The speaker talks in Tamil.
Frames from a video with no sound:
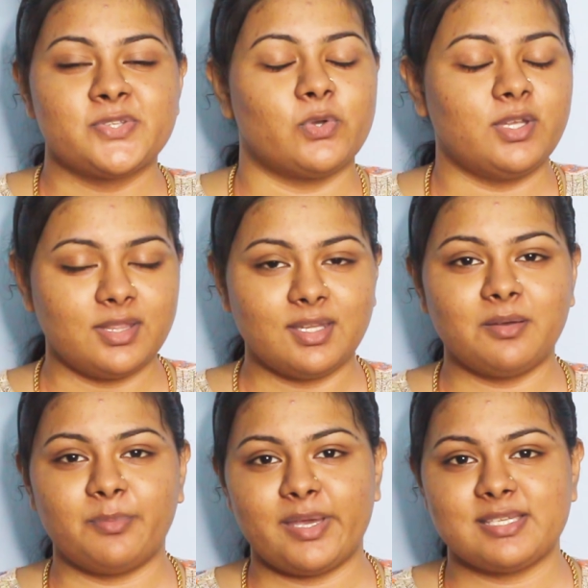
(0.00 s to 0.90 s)
ஸோ இந்த
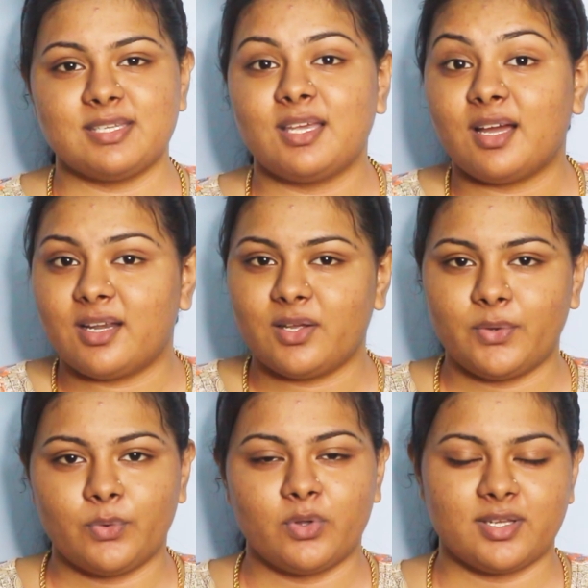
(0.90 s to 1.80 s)
பேசிக்கான
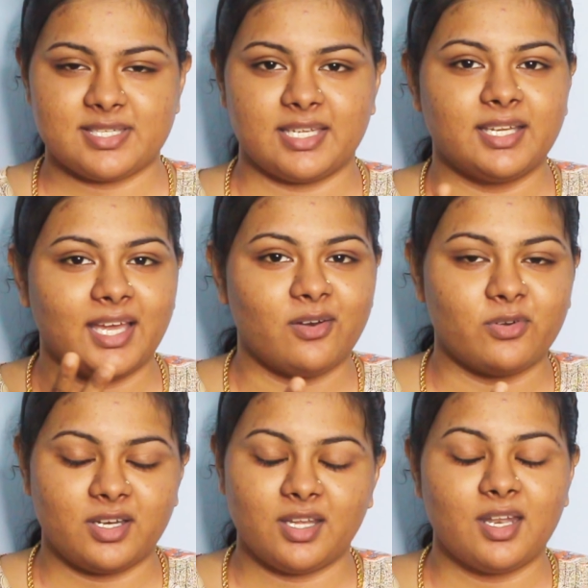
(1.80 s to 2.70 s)
ஒரு ஸ்கின் கேர்
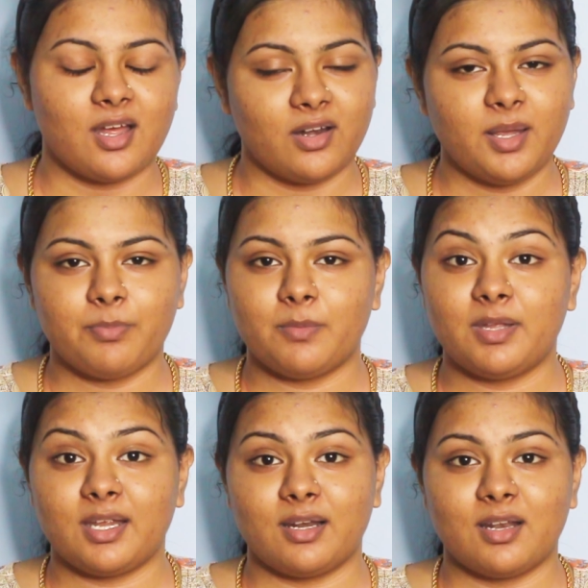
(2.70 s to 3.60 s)
ரொட்டீன் தான் நானே எப்போயுமே
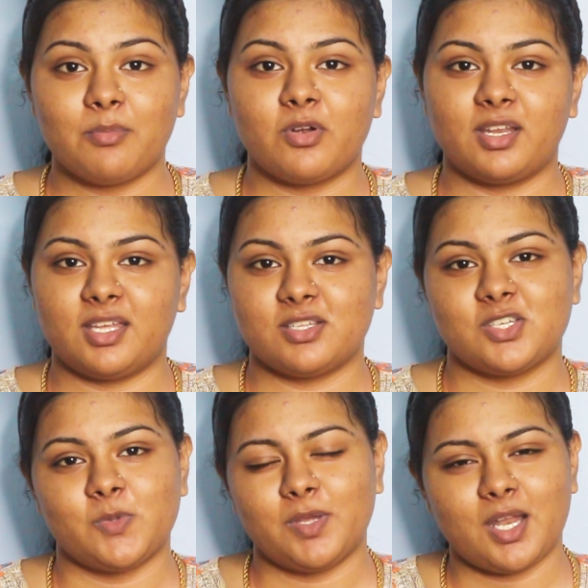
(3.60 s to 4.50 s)
ரெகுலராக மார்னிங்
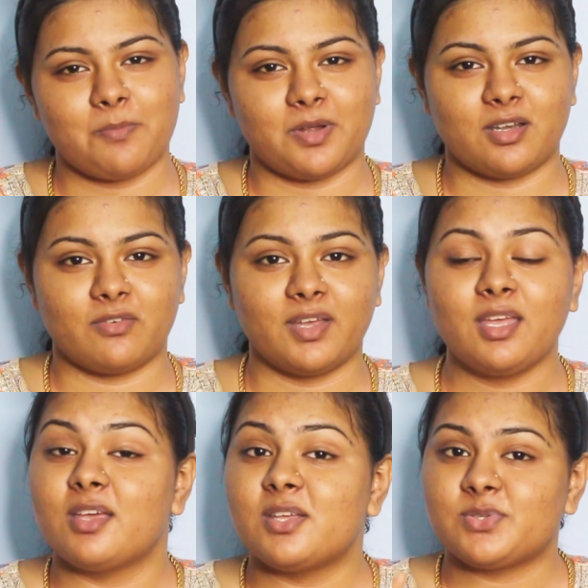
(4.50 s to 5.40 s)
எழுந்ததுவே நான் பண்ணுவேன்
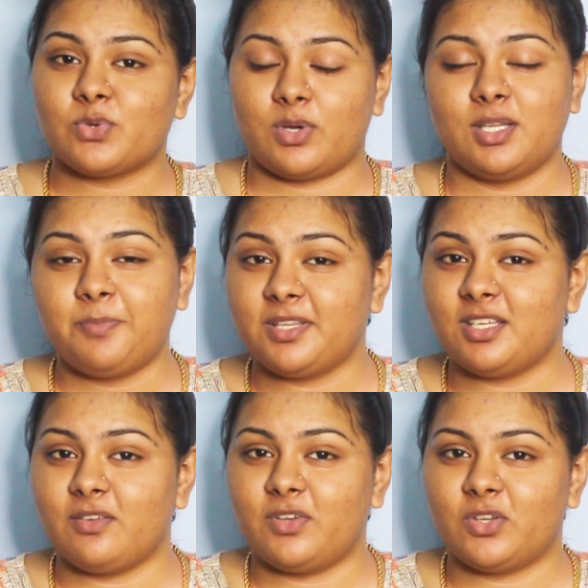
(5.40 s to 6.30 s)
ஸோ அதை
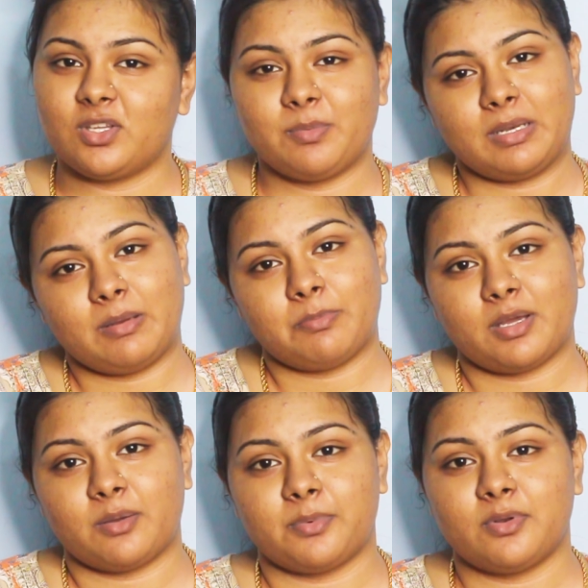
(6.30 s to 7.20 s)
பற்றின வீடியோ தான் இப்போ நம்ம
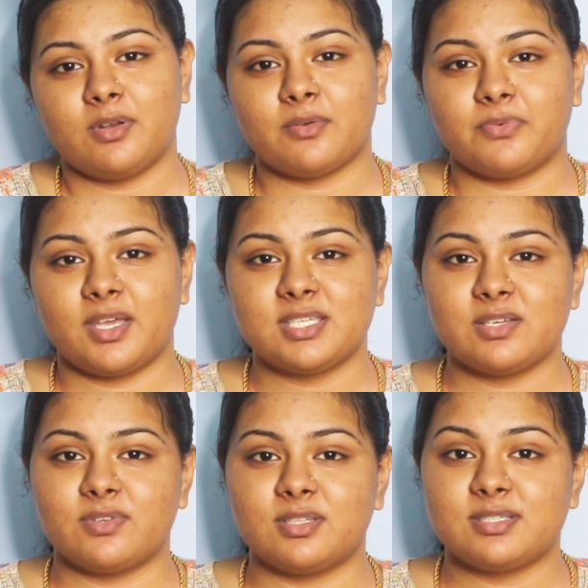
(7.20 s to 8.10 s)
பார்க்க போகிறோம் நான்
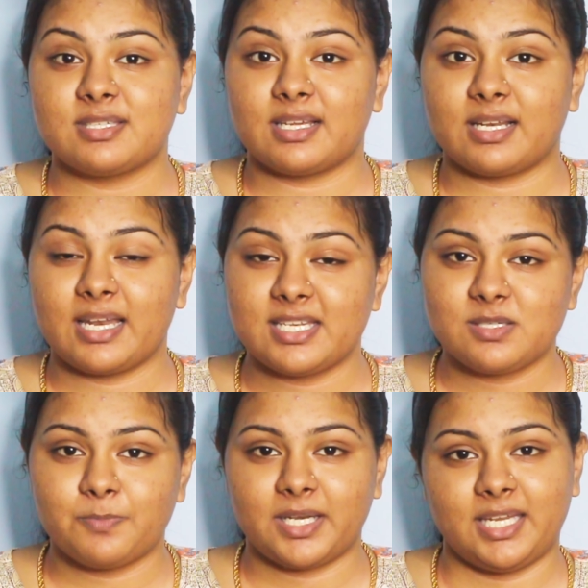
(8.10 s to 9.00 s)
ஃபேஸை வந்து
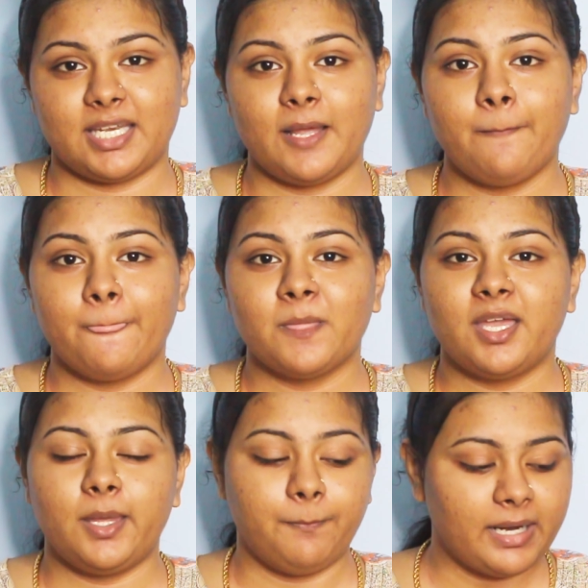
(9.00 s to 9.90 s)
கிளென்ஸ் பண்ணிட்டேன்
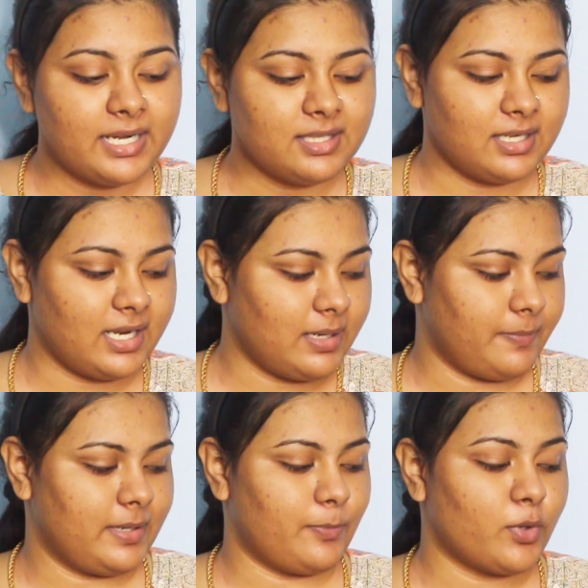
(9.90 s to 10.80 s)
இப்போ அடுத்து நான் என்ன
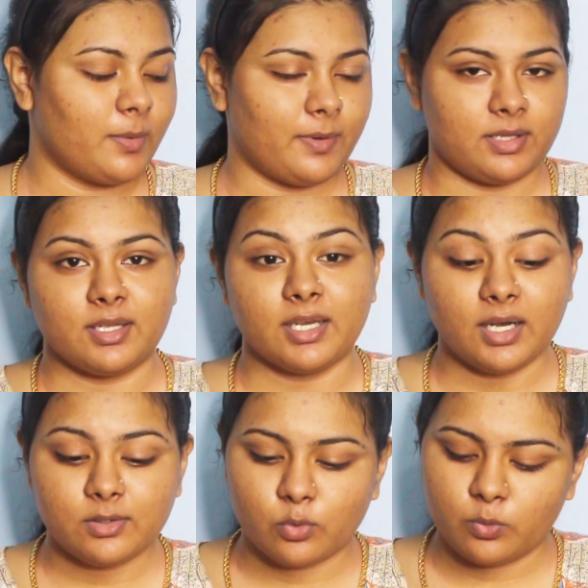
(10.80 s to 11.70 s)
பண்ண போகிறேன்னு பார்த்தீங்கன்னா
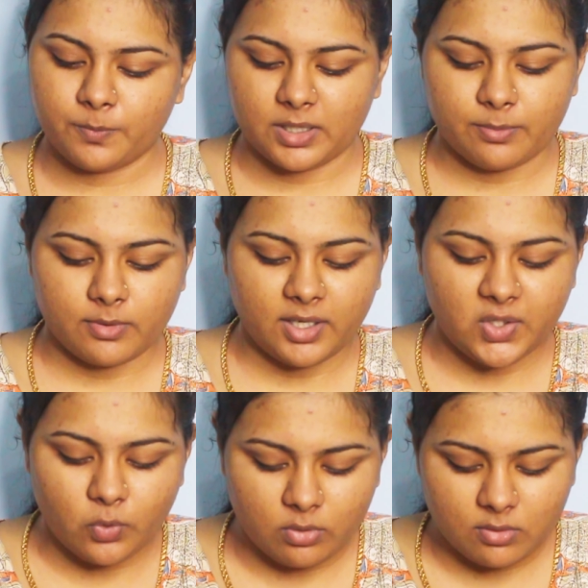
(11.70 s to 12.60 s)
டோன் பண்ண போகிறேன்
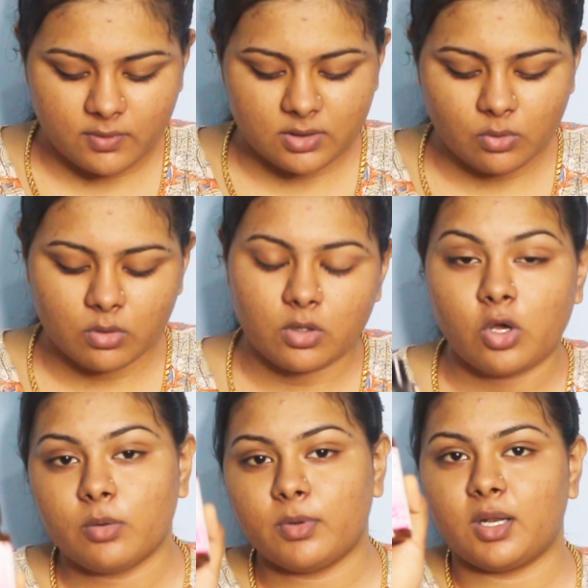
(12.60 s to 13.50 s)
டோனுக்கு வந்து ஒரு
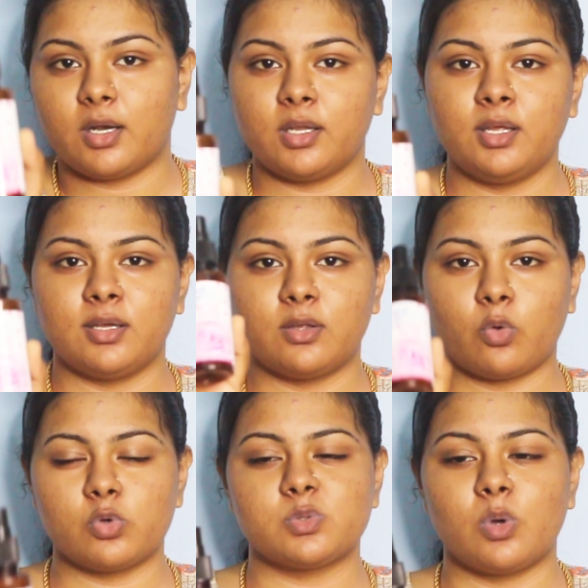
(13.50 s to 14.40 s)
நார்மலான
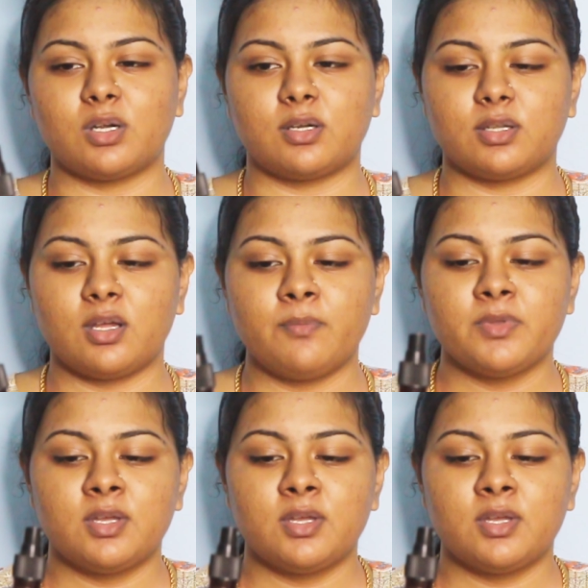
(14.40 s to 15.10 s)
ரோஸ் வாட்டர் தான்